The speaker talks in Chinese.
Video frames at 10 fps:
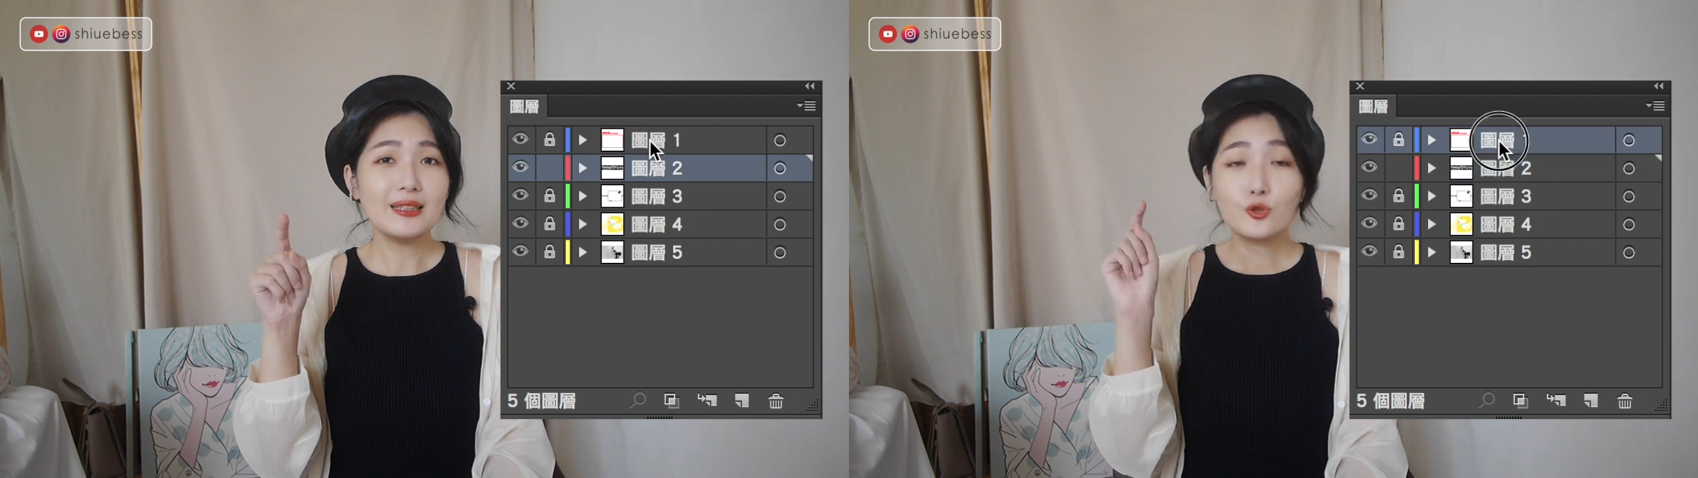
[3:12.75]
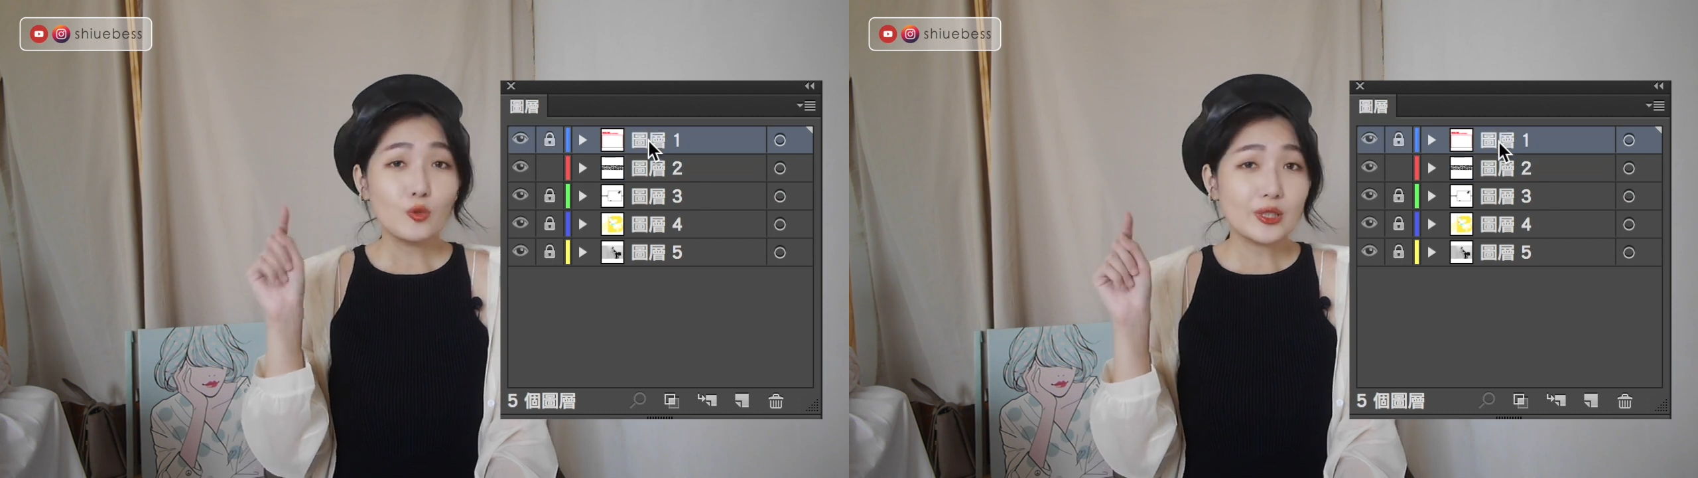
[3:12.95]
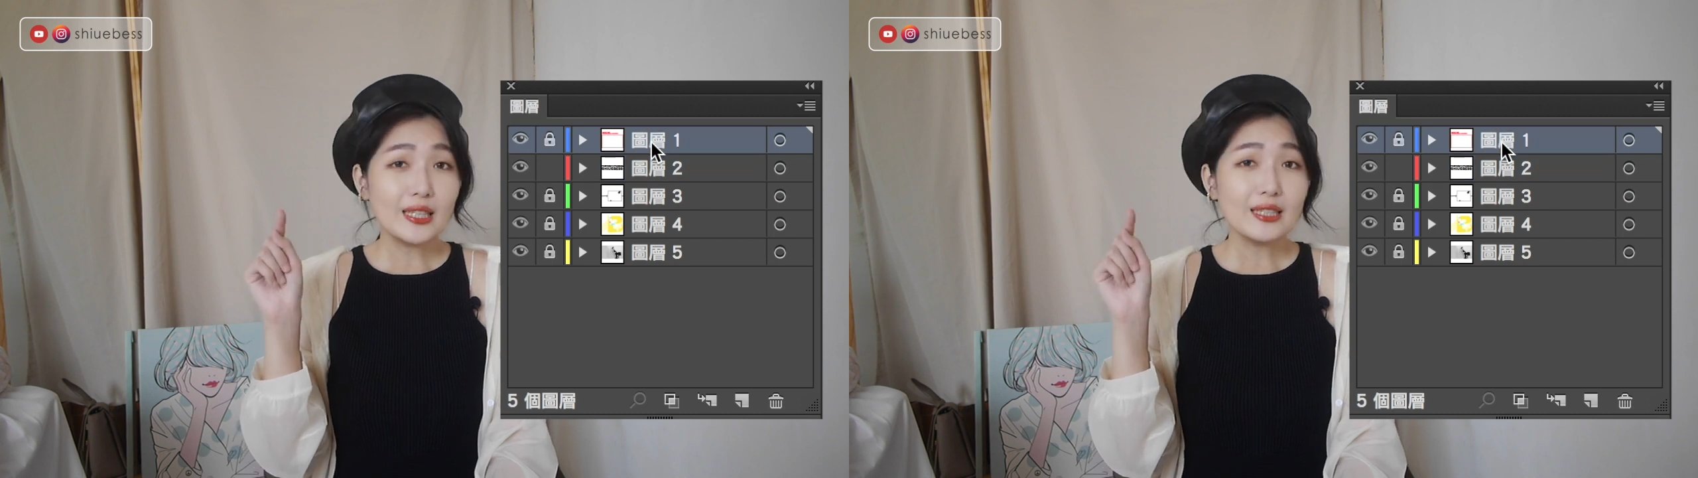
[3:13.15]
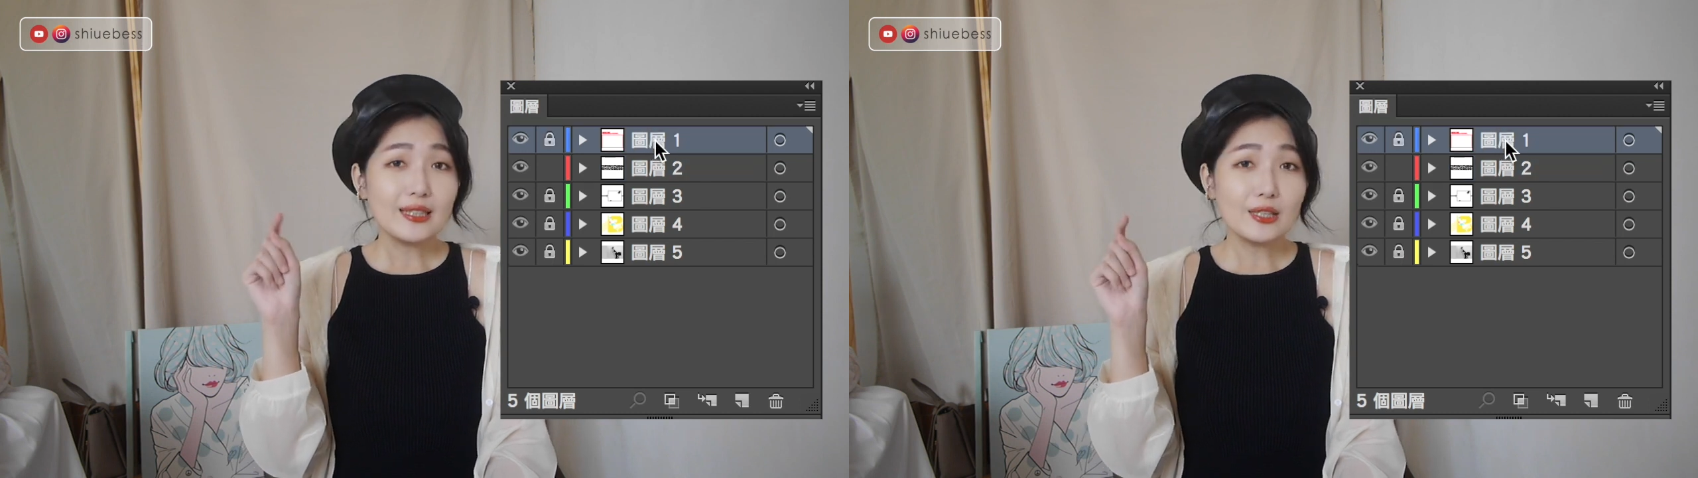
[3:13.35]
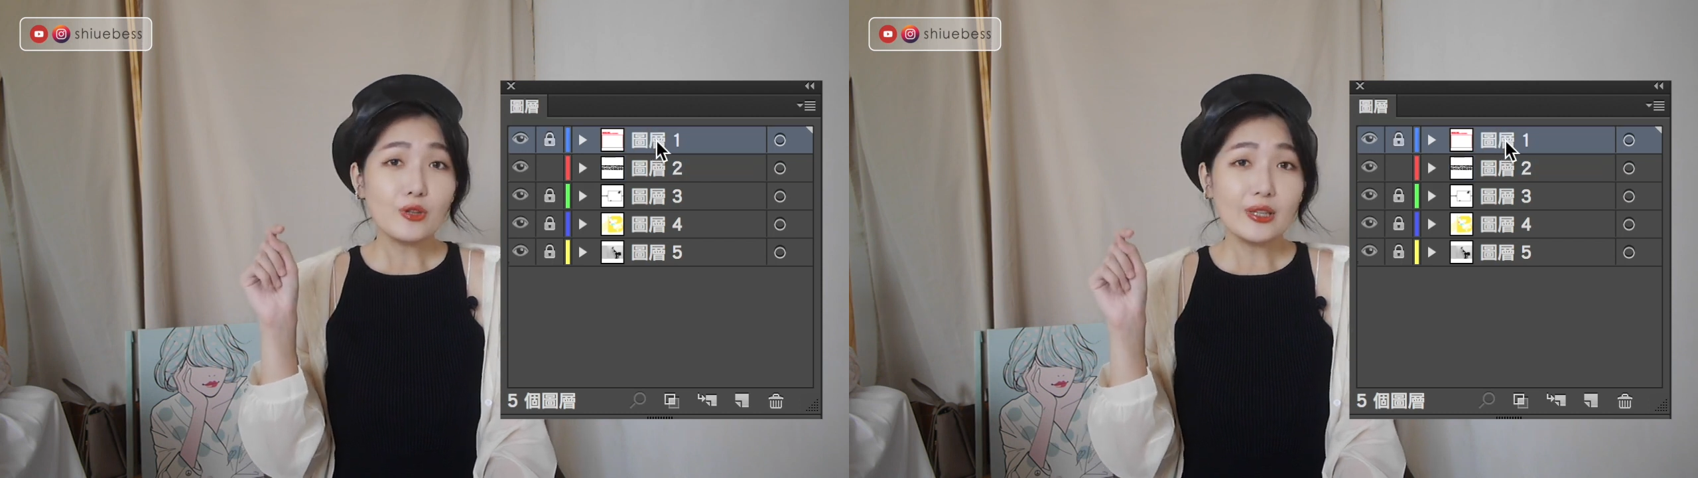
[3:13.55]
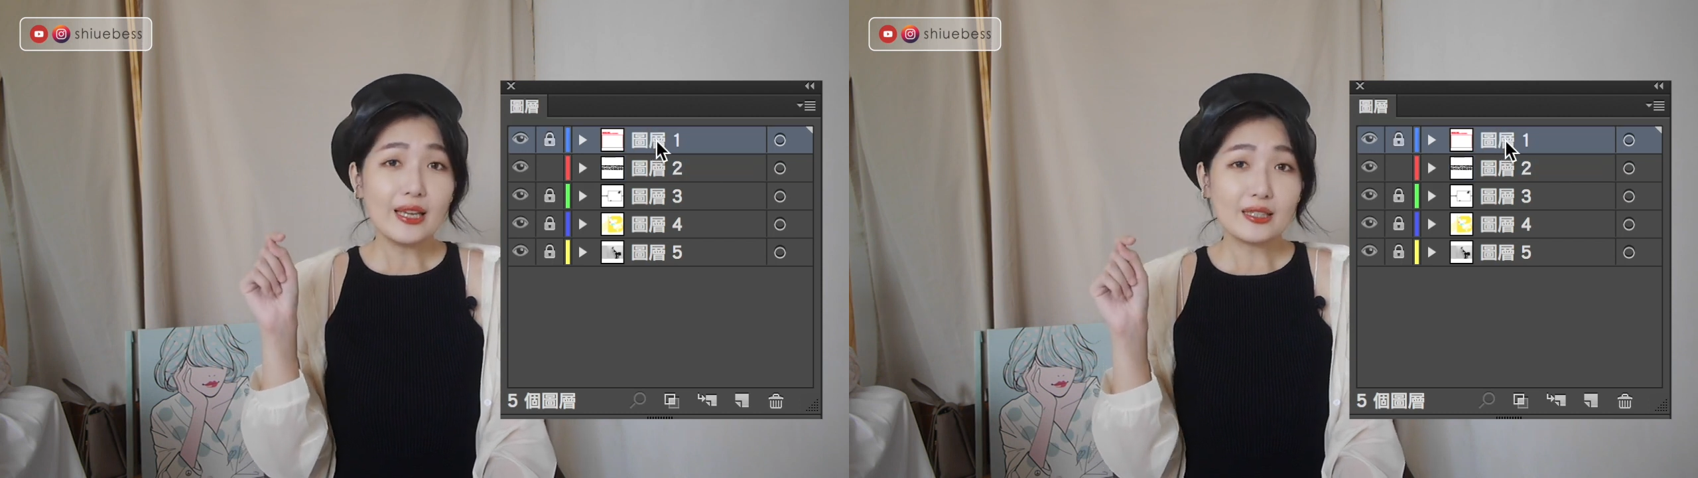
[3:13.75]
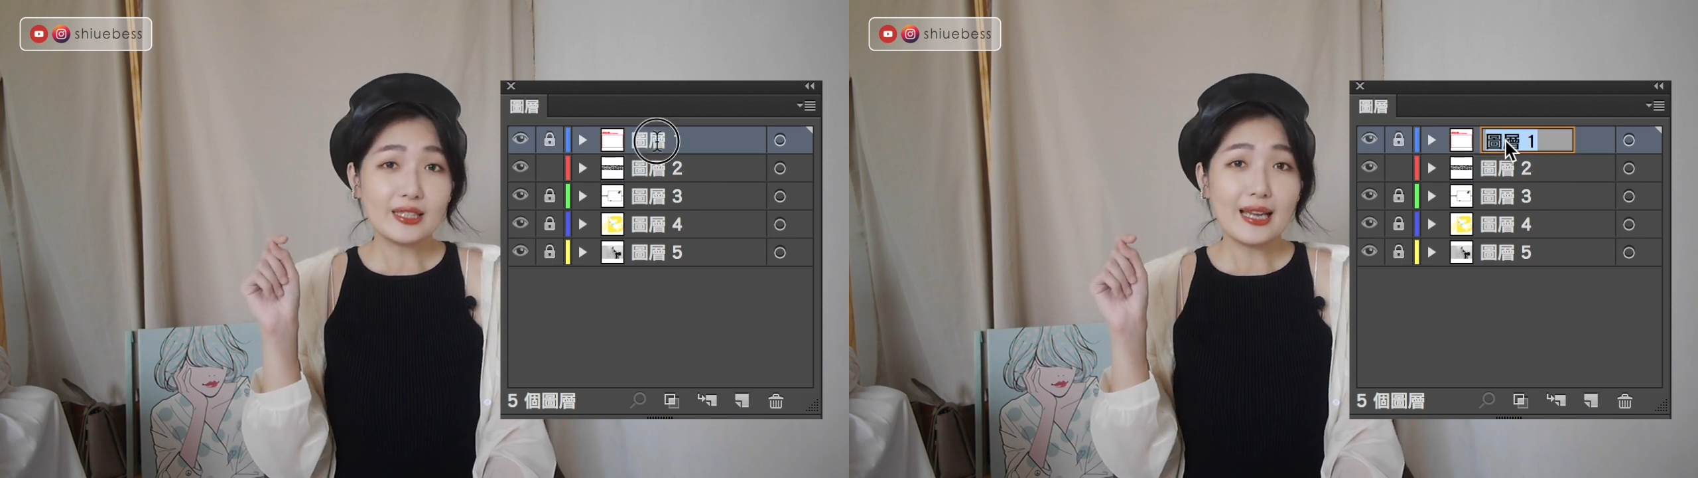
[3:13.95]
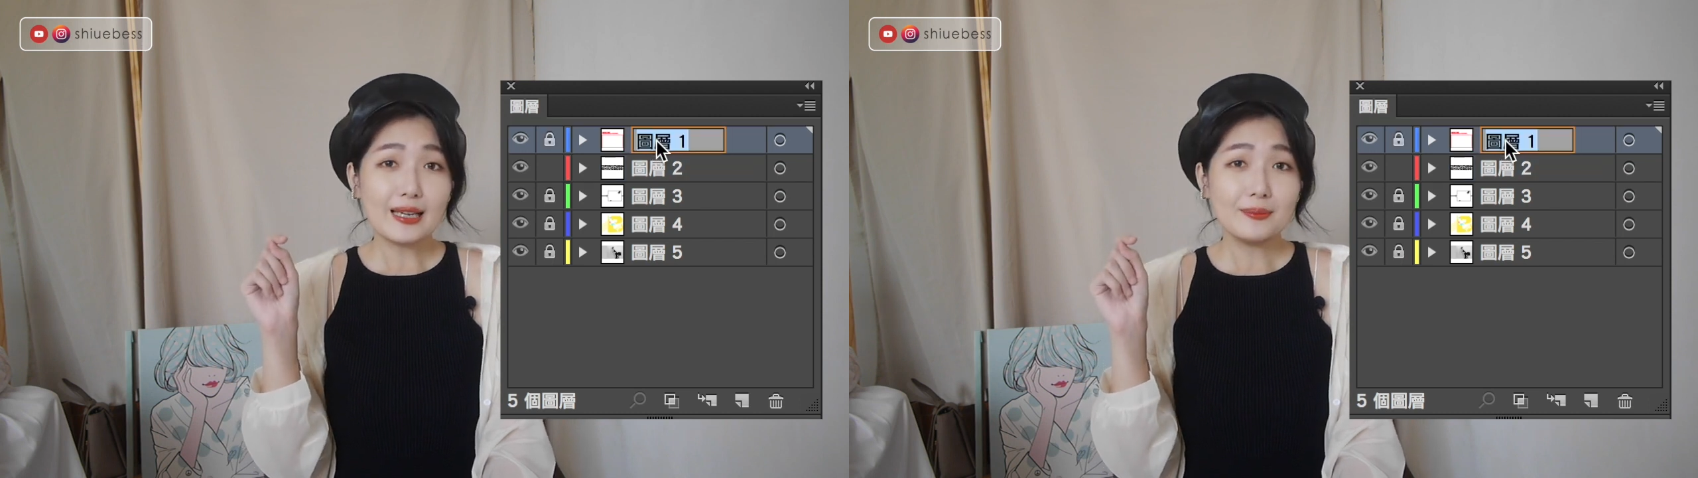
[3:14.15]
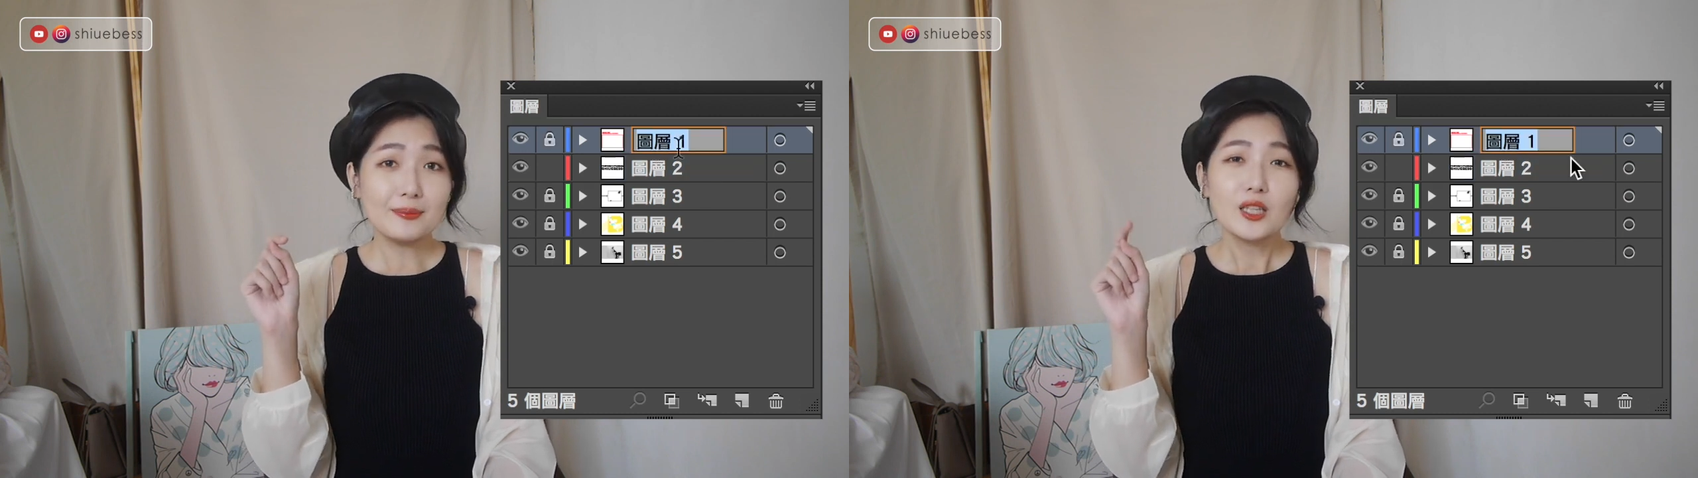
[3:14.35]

左键点选两下，